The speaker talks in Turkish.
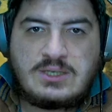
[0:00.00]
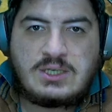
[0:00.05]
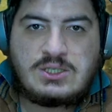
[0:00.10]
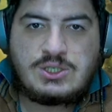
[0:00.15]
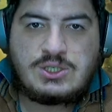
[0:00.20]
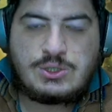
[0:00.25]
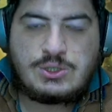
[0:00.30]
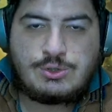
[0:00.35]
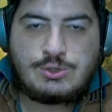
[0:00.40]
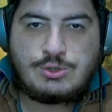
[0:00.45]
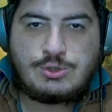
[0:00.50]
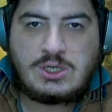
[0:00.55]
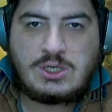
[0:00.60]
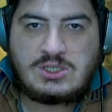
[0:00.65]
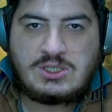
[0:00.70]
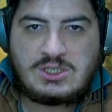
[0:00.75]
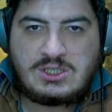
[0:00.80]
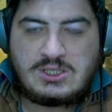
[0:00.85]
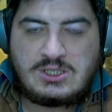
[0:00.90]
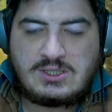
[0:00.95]
çalışıyor
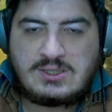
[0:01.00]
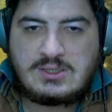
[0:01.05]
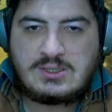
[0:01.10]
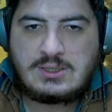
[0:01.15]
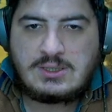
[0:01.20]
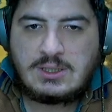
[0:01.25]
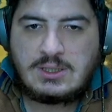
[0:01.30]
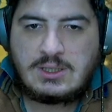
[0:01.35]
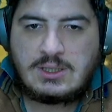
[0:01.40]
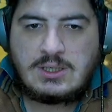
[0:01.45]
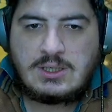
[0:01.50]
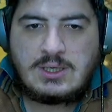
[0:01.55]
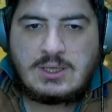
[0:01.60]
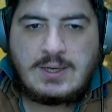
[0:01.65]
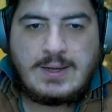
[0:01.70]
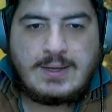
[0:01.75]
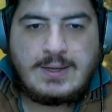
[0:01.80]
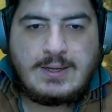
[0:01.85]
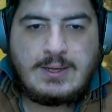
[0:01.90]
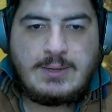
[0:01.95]
açıkçası.
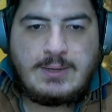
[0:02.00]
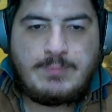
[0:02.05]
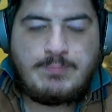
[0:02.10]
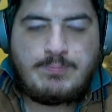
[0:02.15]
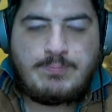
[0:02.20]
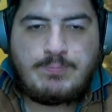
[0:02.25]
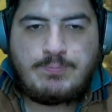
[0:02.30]
Ee,